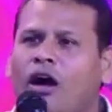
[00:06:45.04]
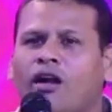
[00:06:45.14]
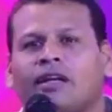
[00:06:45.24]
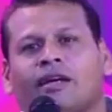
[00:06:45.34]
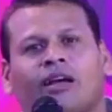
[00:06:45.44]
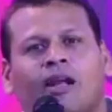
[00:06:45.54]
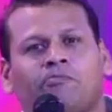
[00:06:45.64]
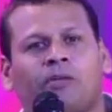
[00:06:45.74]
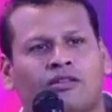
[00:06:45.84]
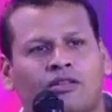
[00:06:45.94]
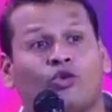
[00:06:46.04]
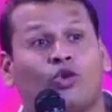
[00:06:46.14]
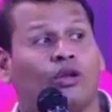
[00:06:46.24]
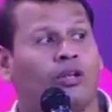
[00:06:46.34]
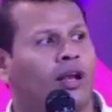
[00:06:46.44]
ஆண்டவரை பற்றி
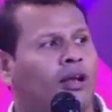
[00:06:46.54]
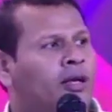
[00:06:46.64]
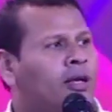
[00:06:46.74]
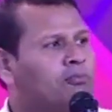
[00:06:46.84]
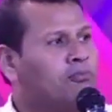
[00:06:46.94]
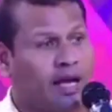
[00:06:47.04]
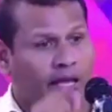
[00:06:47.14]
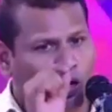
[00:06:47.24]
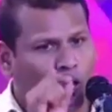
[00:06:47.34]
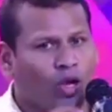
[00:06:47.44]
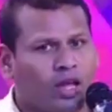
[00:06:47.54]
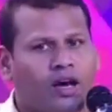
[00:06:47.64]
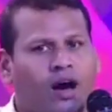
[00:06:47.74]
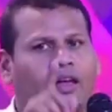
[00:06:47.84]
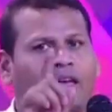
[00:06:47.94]
கொள்ளுதல்
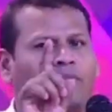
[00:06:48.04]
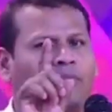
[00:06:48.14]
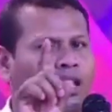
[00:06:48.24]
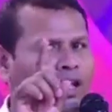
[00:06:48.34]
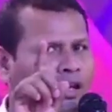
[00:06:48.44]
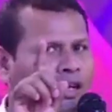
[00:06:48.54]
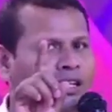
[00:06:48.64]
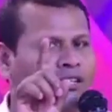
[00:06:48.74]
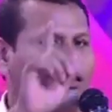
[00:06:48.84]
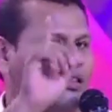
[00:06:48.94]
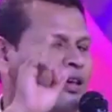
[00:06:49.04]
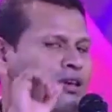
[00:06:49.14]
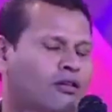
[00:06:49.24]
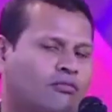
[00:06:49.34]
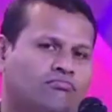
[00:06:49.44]
பயனுள்ளதா என்பதை நீங்கள்
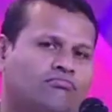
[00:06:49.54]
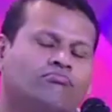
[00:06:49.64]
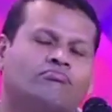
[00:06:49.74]
சிந்திக்கணும்